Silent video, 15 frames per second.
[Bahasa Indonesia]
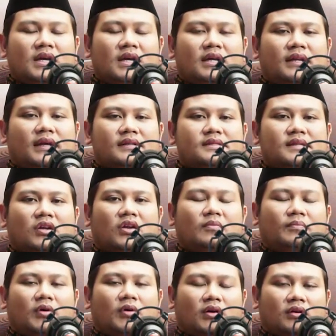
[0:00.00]
Nah,
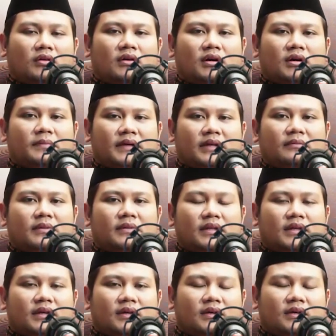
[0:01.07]
sekelompok apa
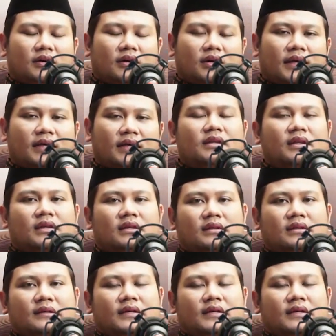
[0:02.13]
namanya uh, orang ini